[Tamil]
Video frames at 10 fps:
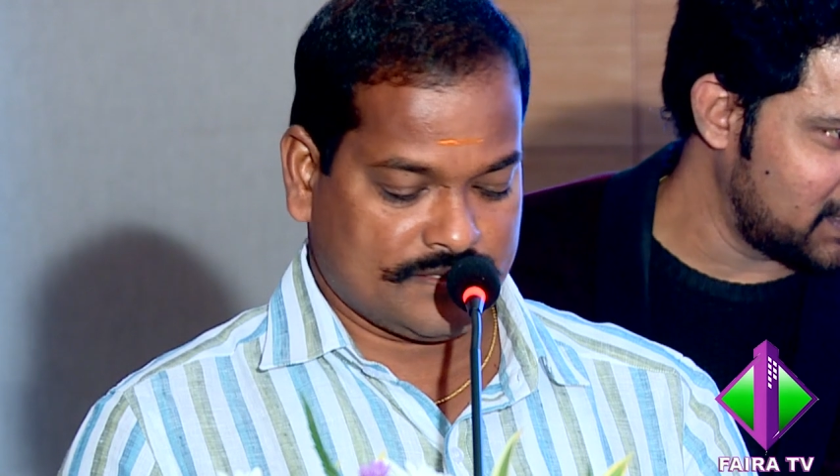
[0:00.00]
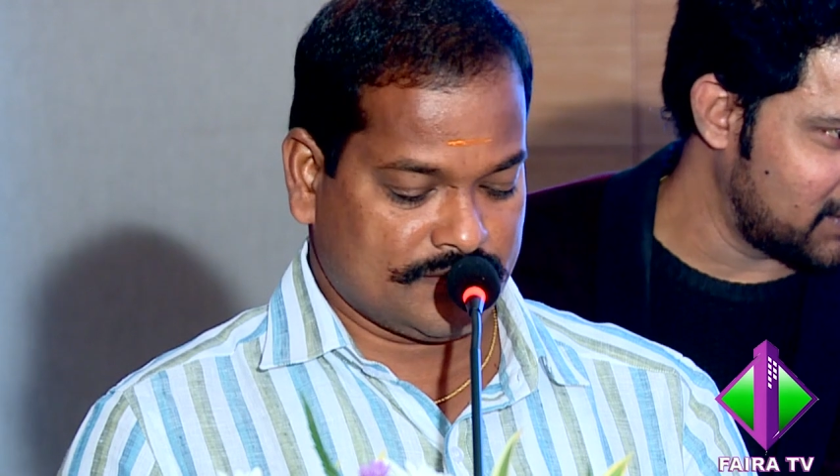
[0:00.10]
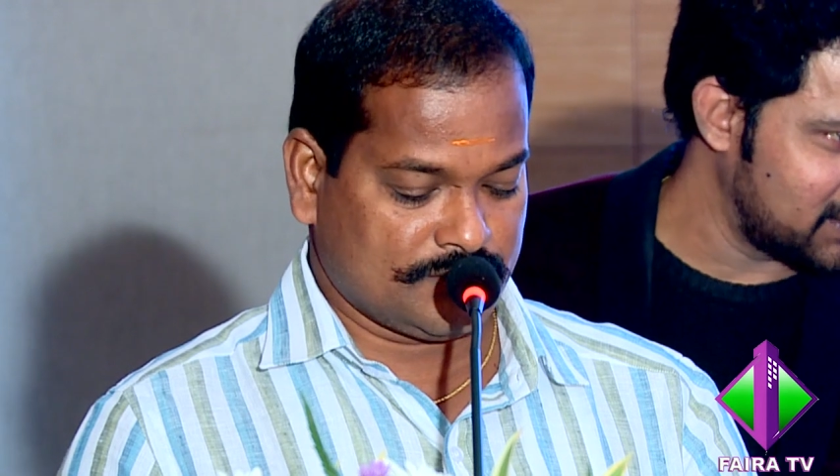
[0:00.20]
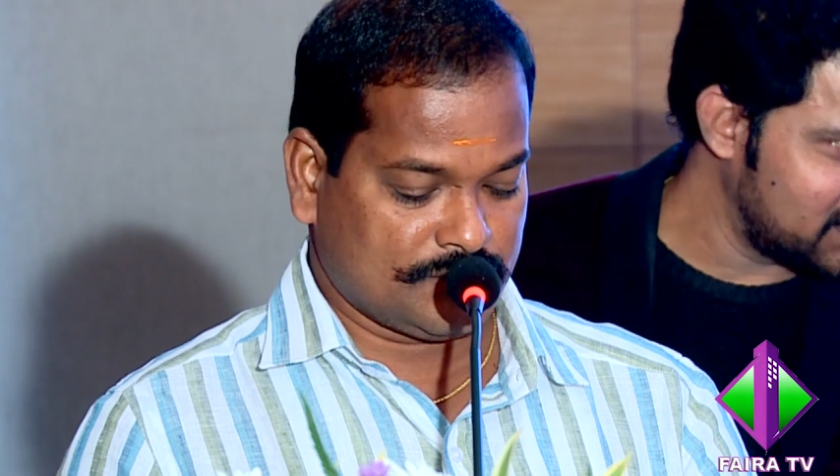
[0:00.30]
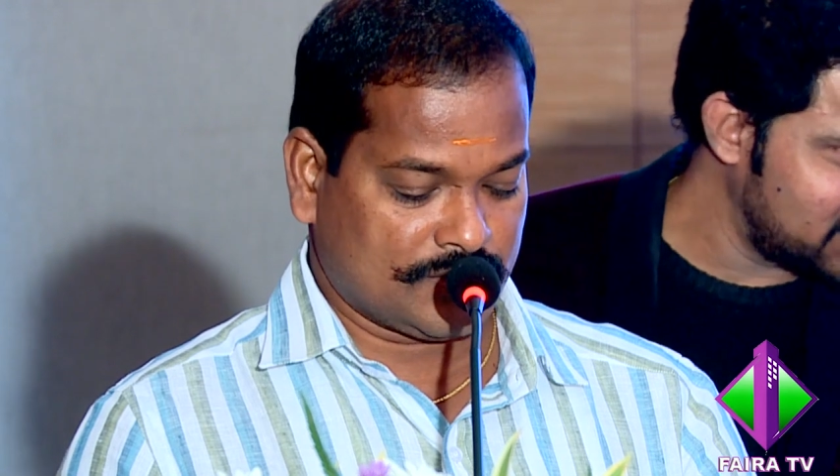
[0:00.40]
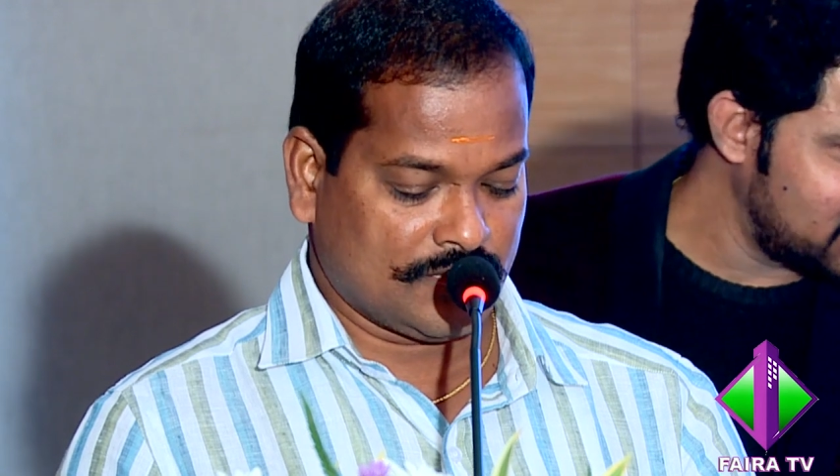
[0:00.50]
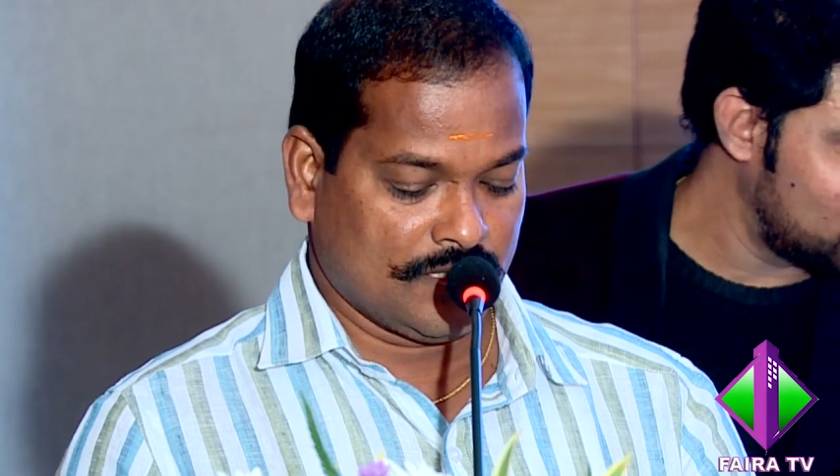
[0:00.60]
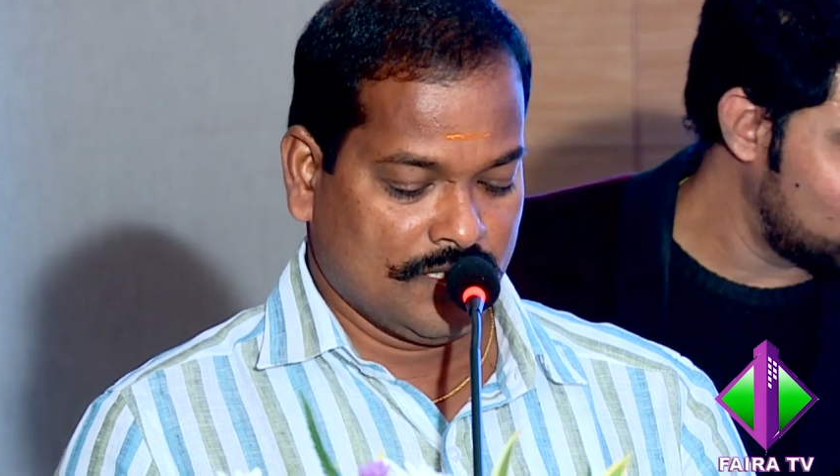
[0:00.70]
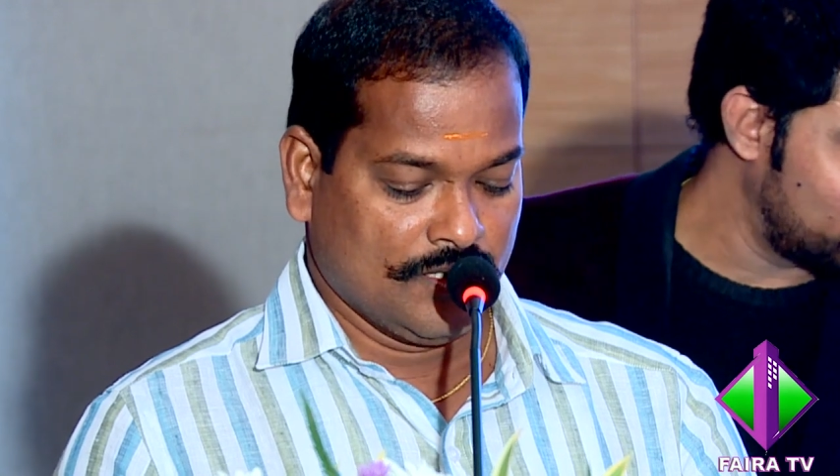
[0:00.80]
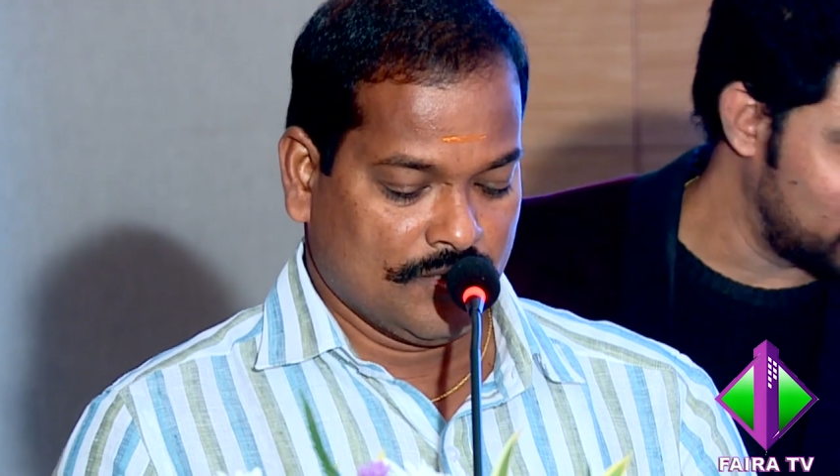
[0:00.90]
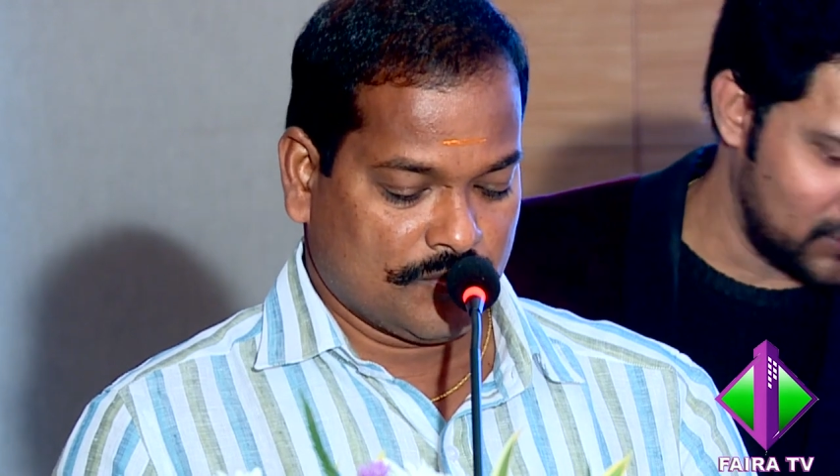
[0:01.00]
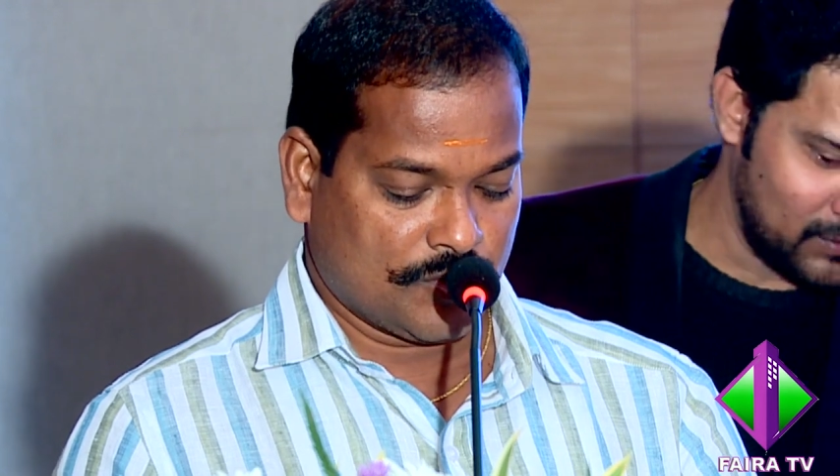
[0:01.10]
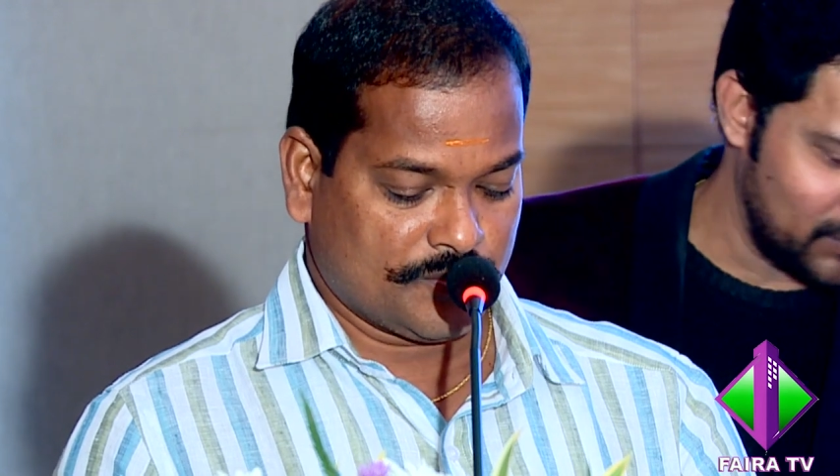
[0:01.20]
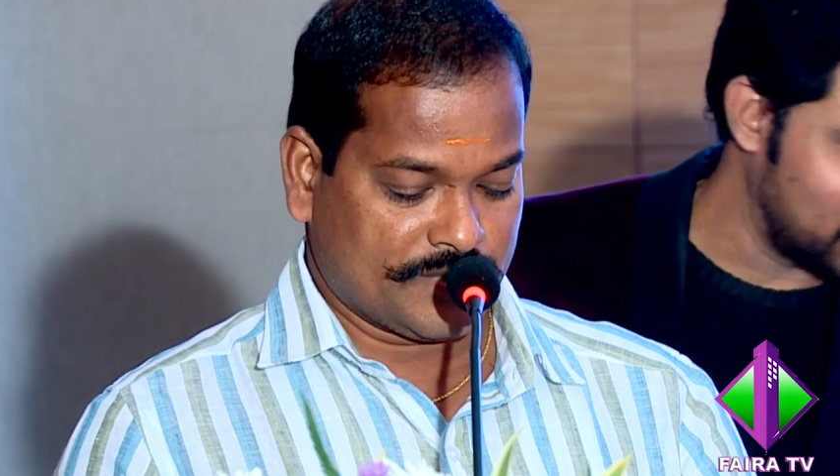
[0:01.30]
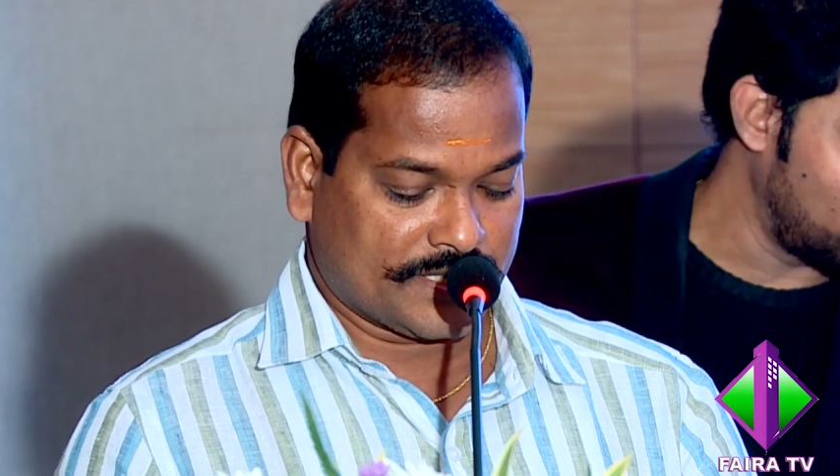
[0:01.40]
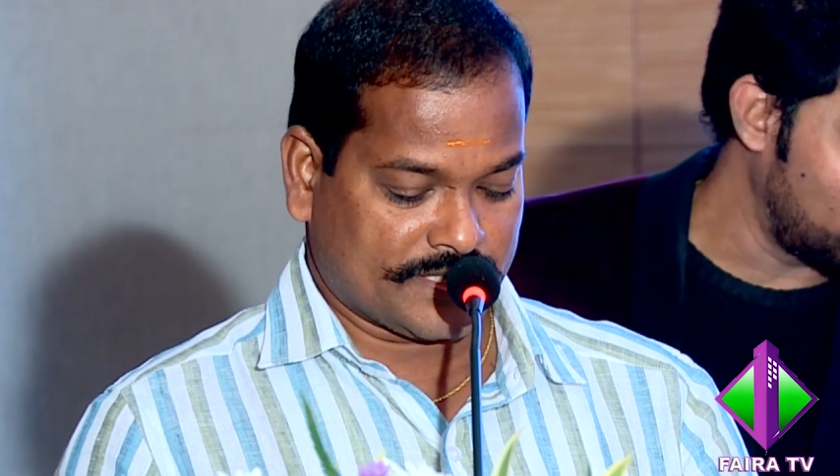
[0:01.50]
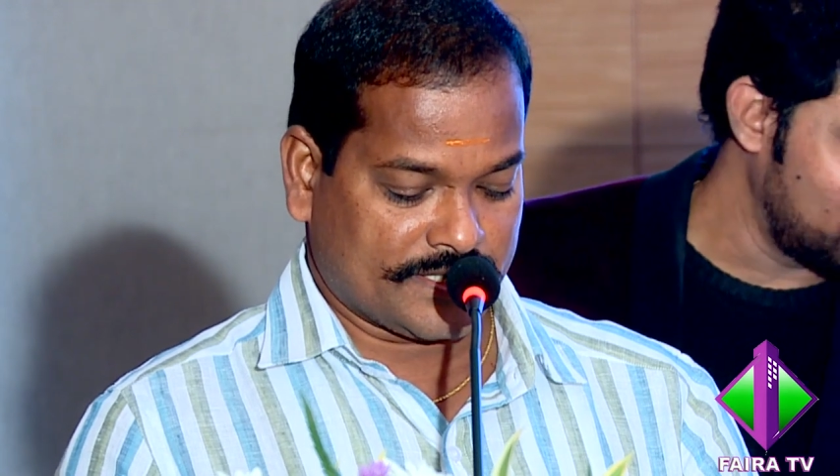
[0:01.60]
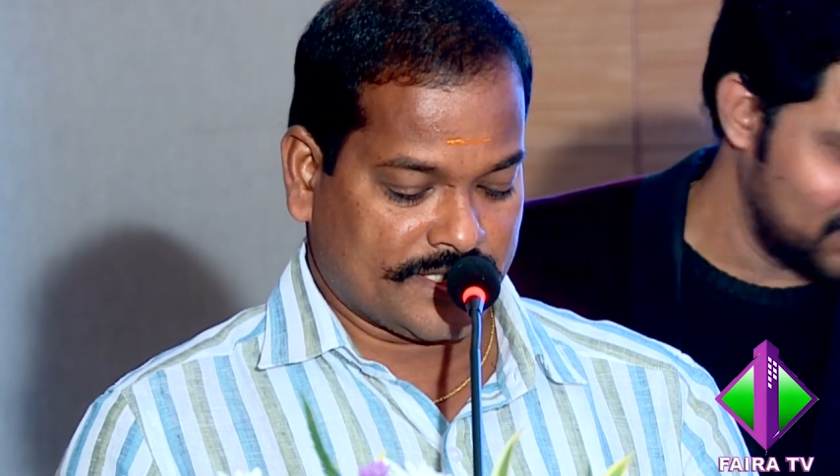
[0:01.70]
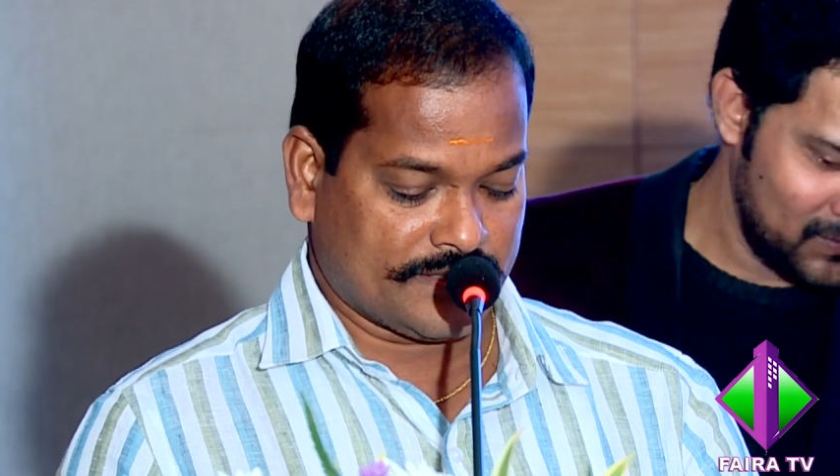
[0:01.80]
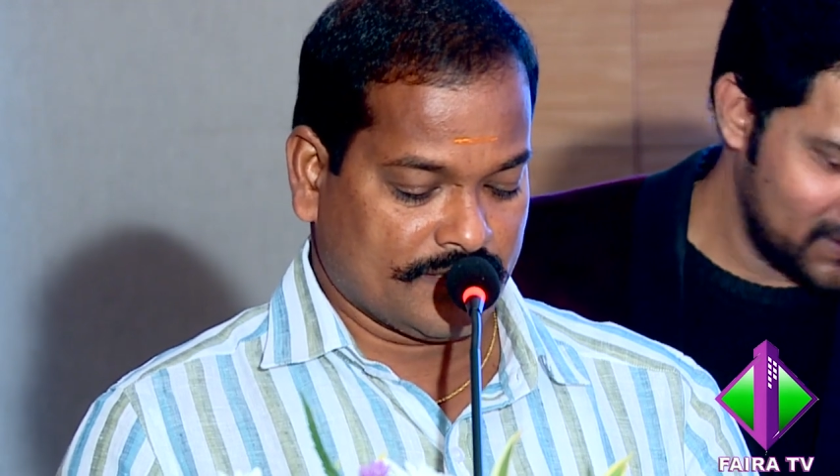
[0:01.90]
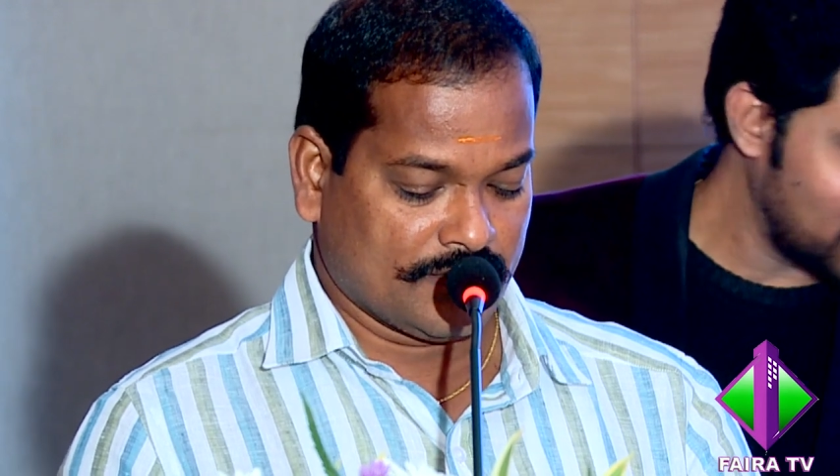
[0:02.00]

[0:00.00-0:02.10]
இன்று முதல் பொறுப்பேற்கிறேன்